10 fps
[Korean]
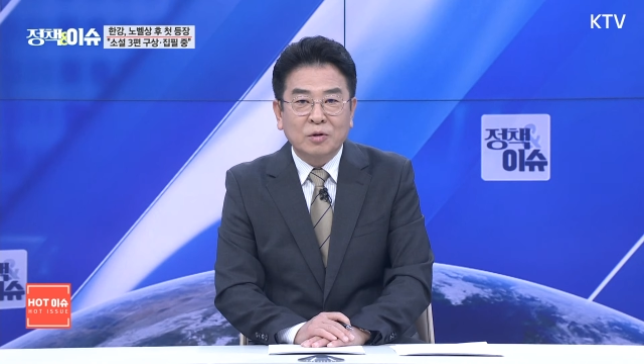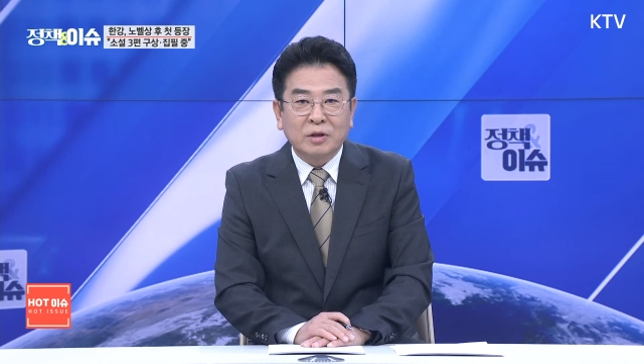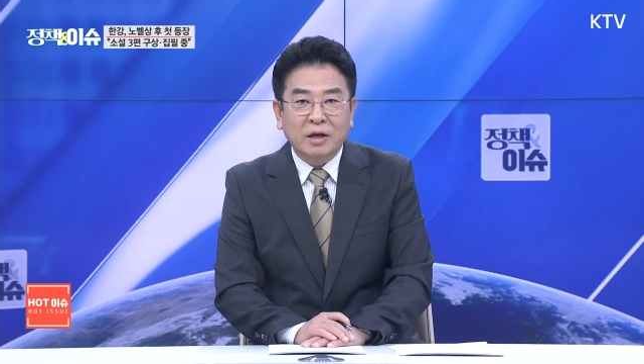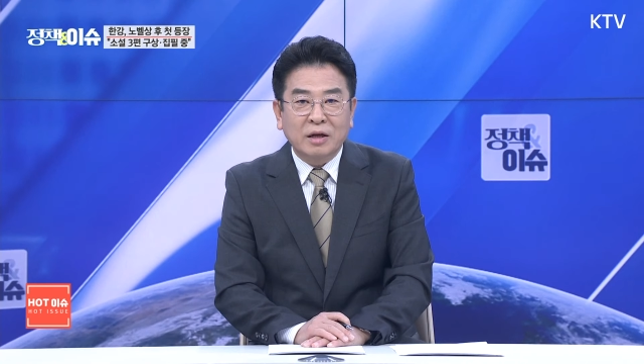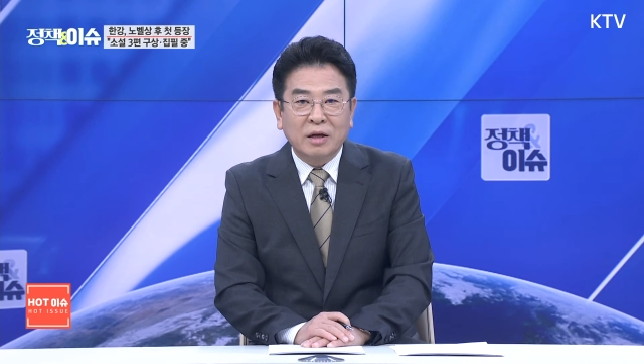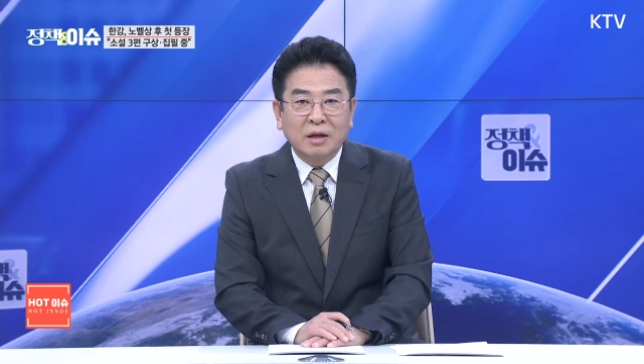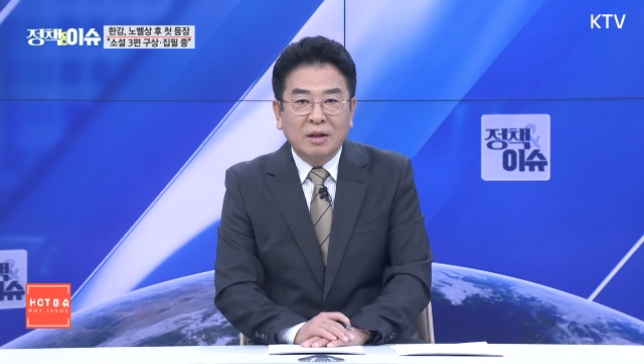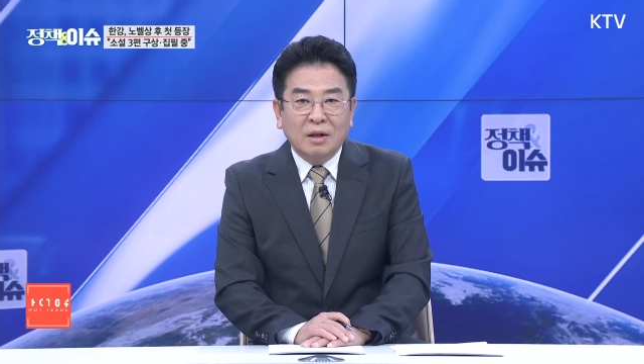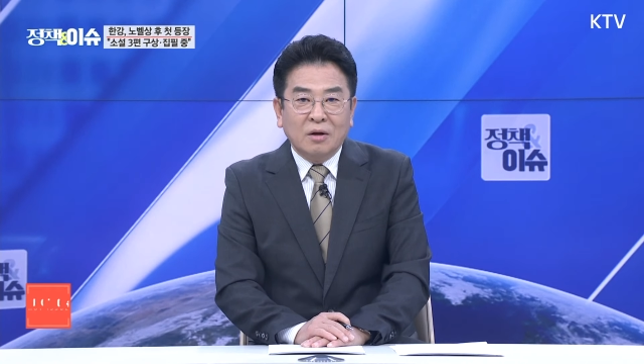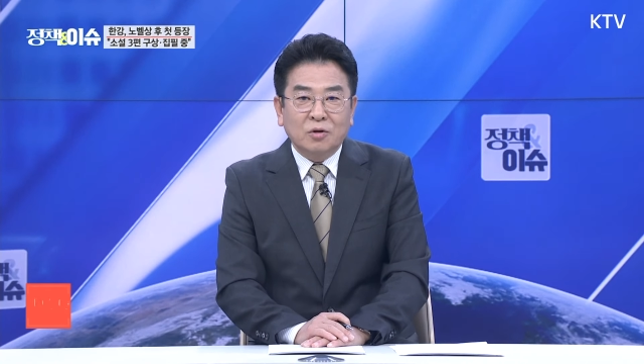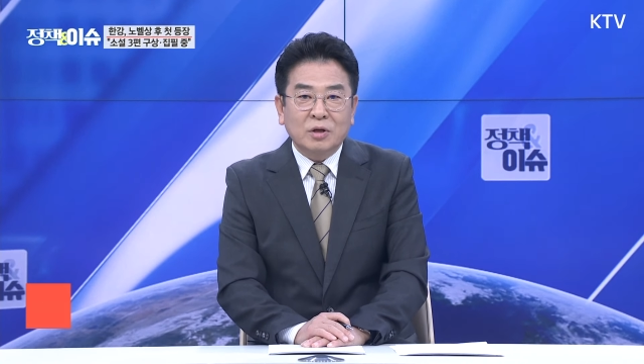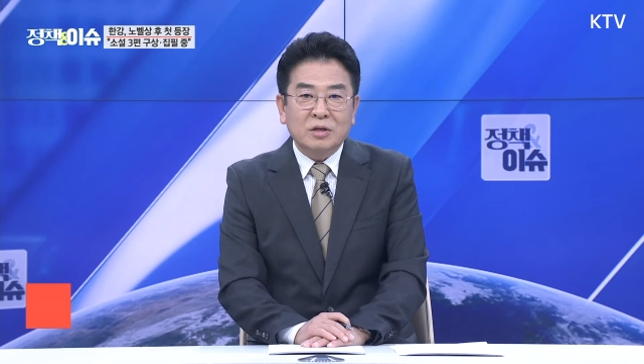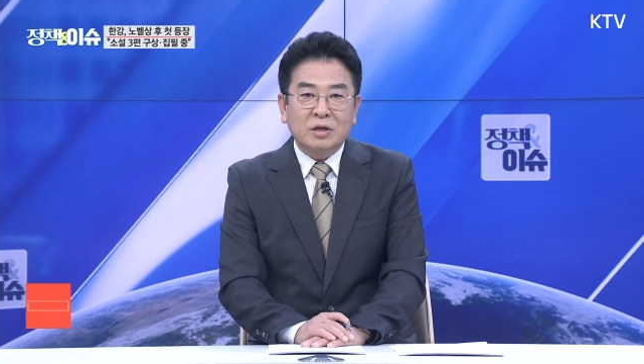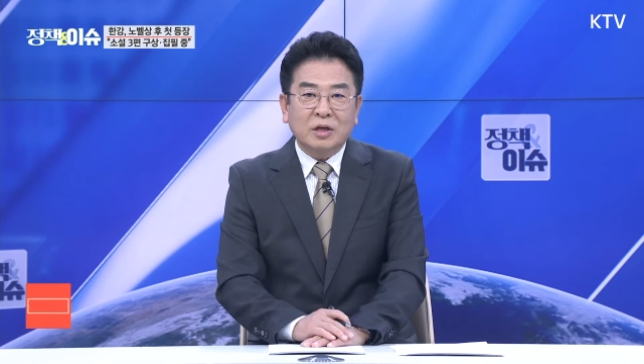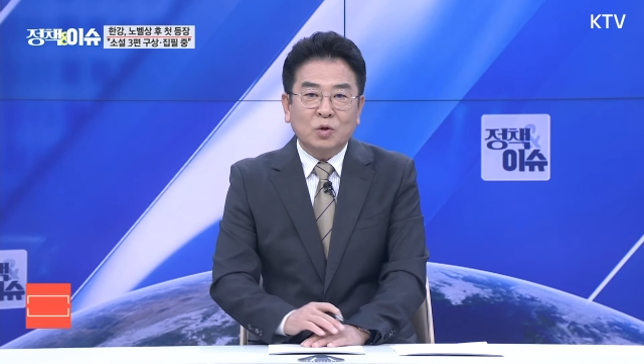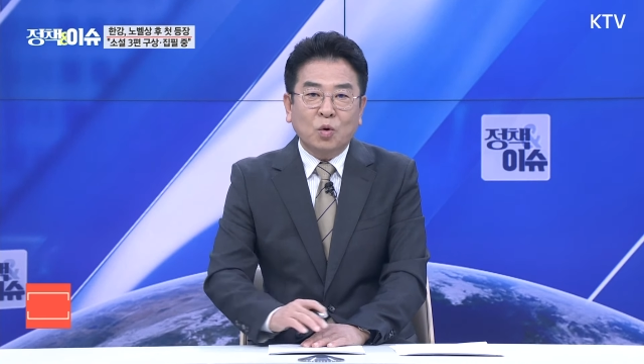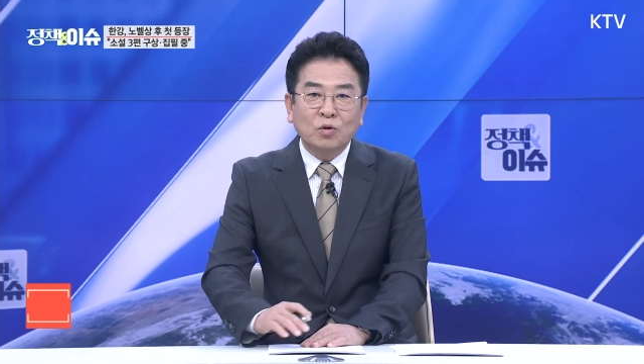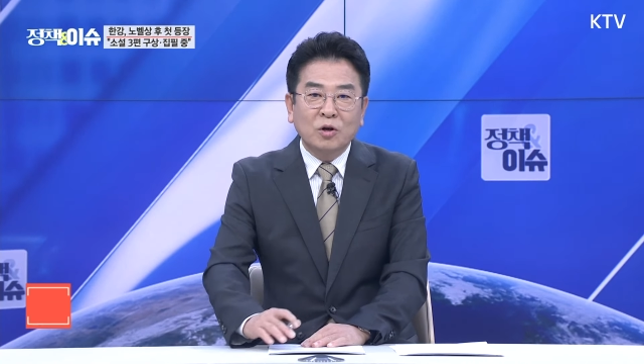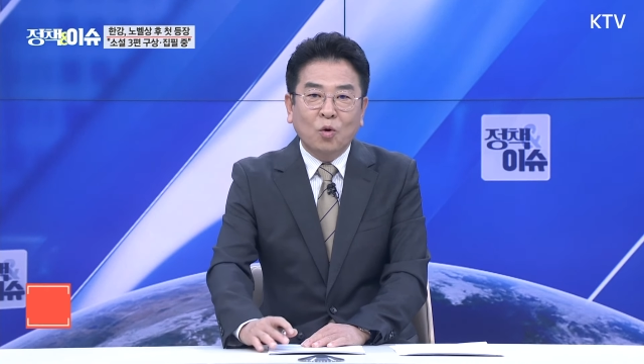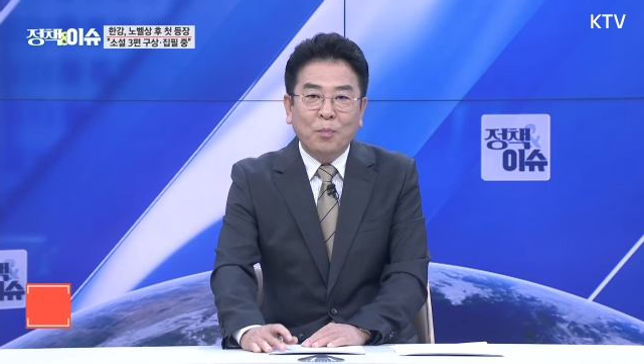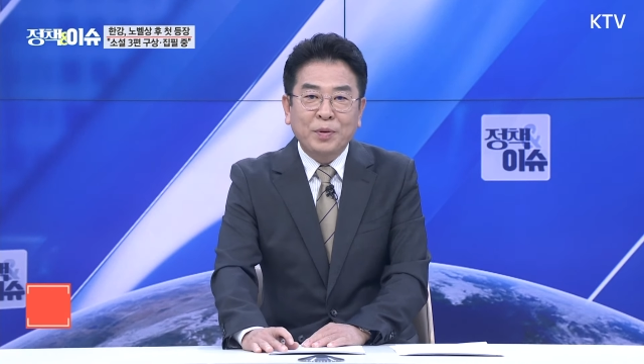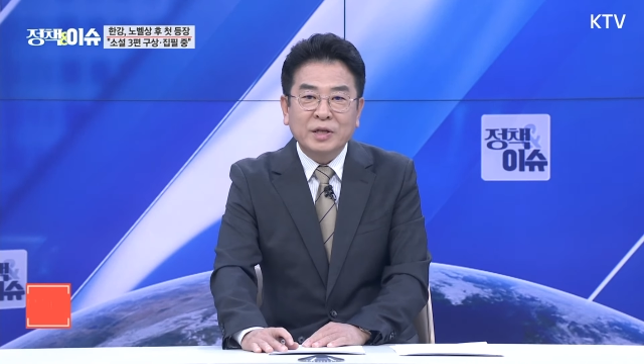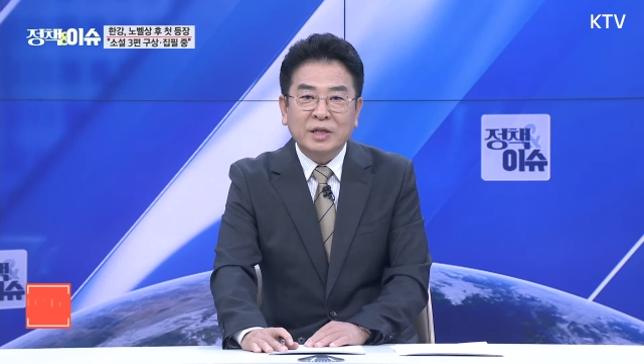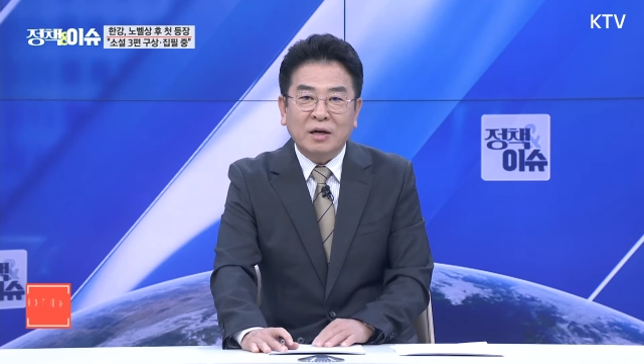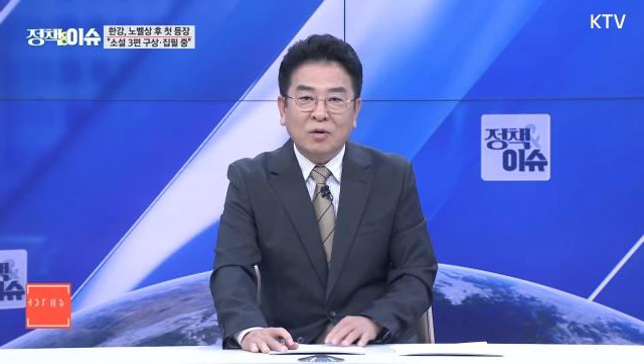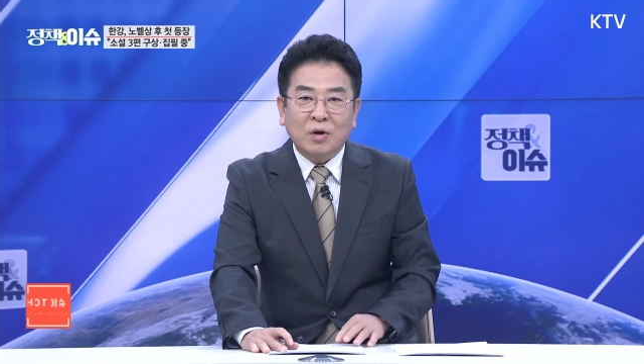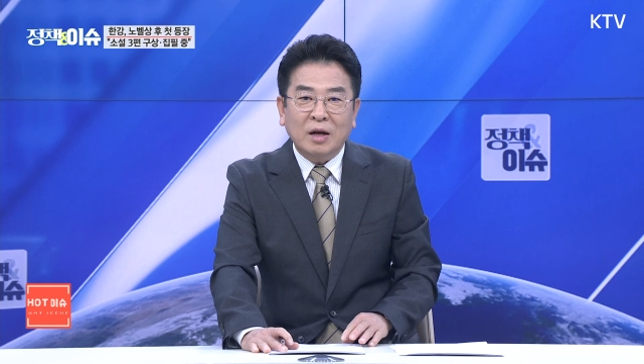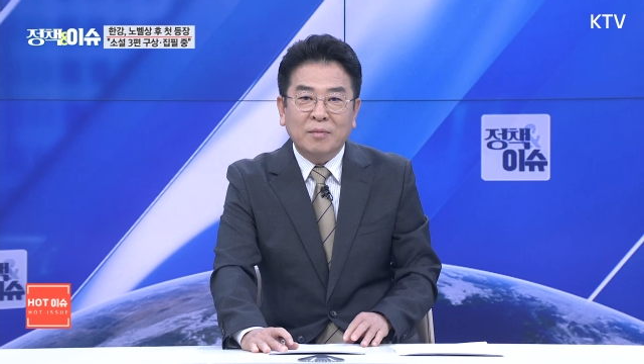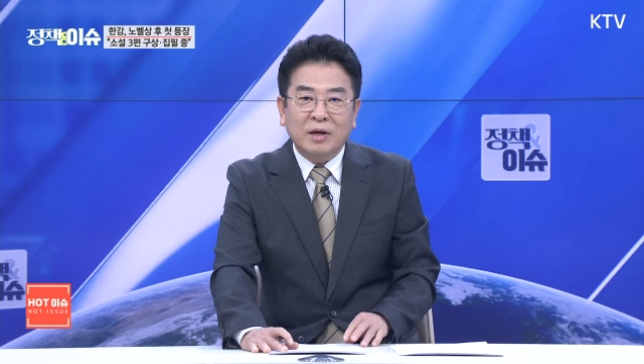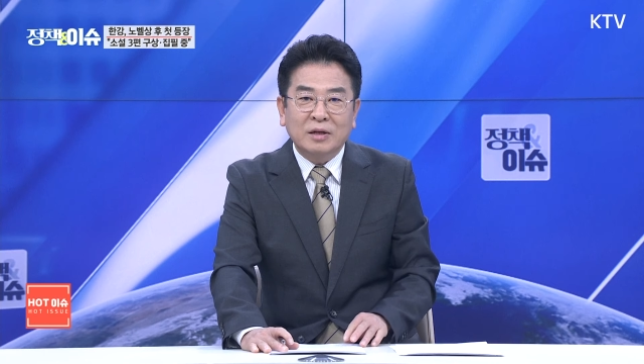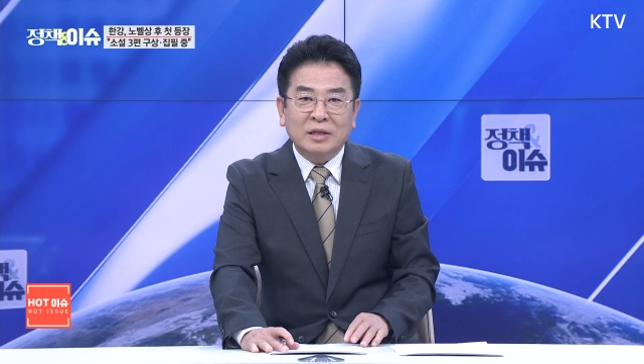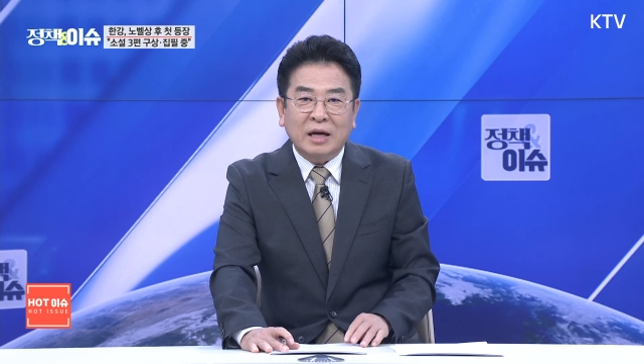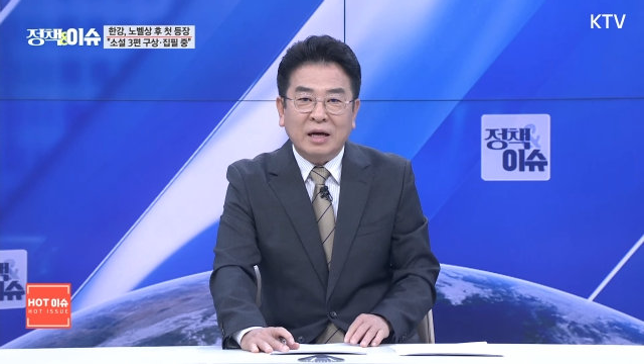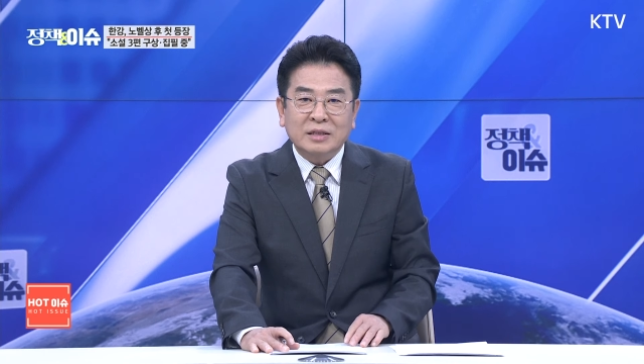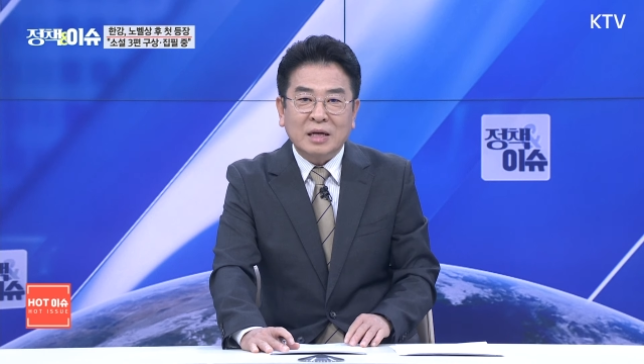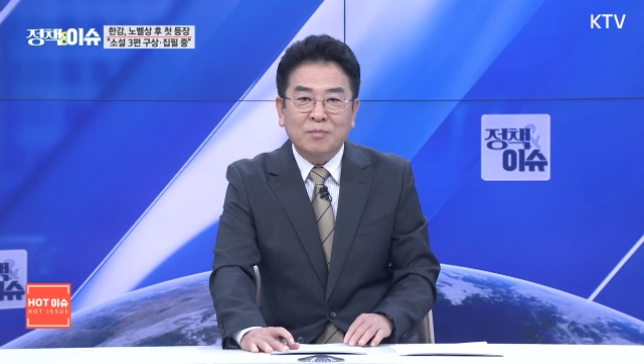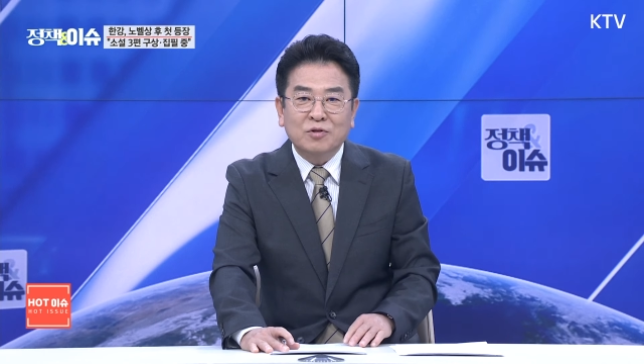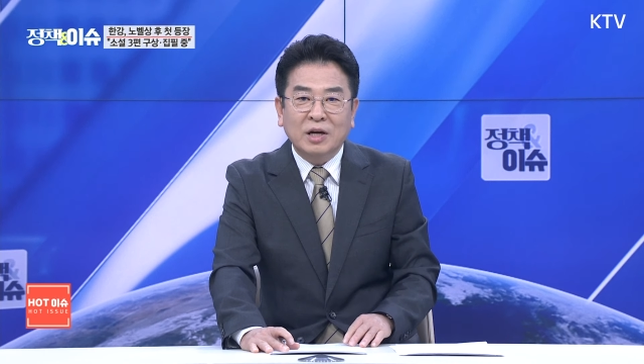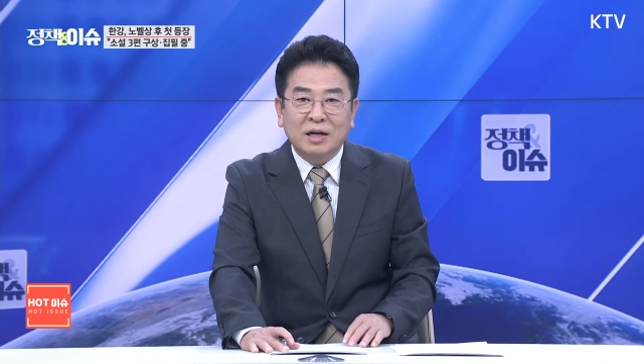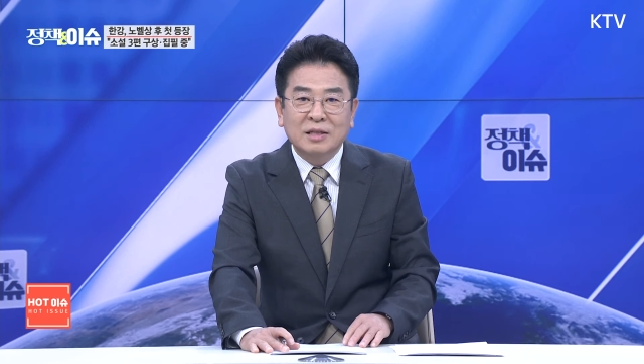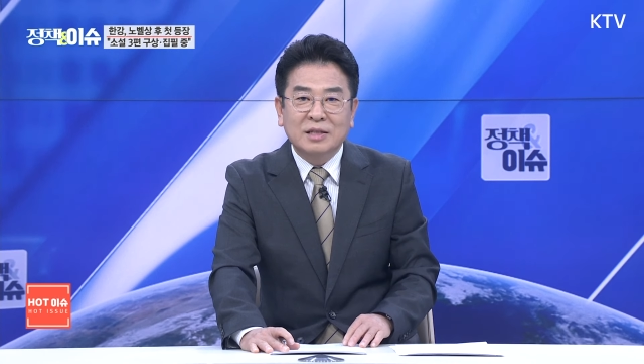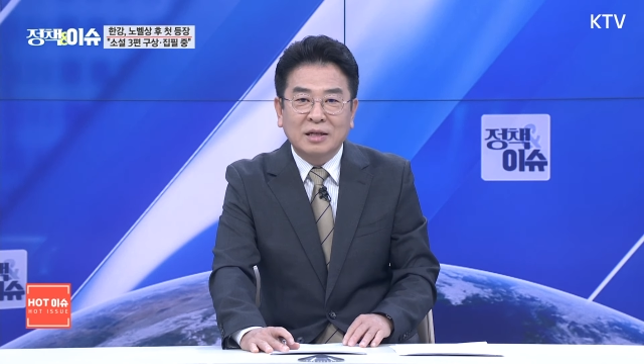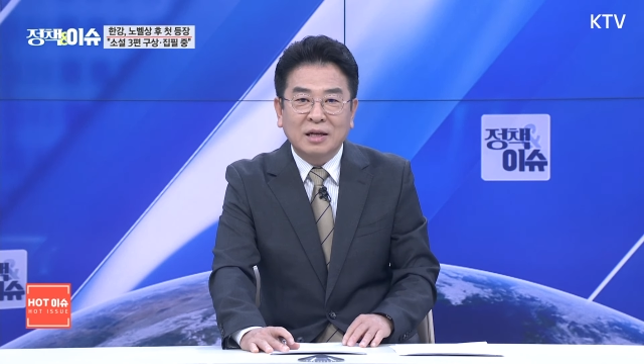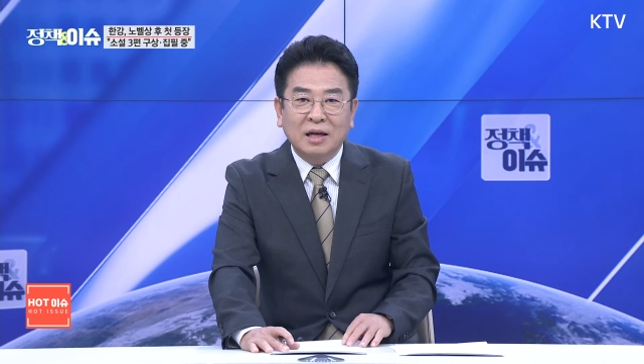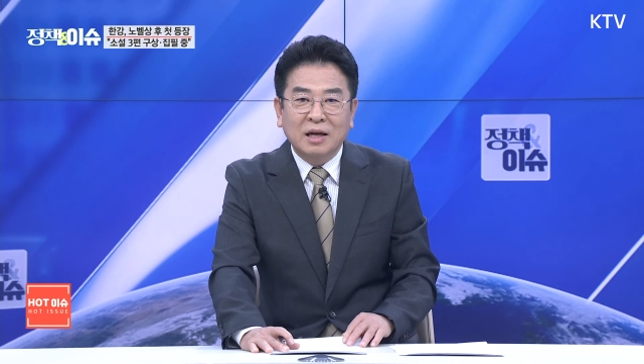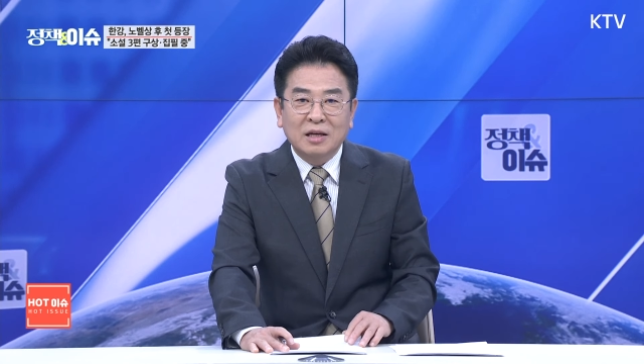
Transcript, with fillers: 때 어떻게 저렇게 톤을 높이지 않고 할 말을 다 차분히 하는지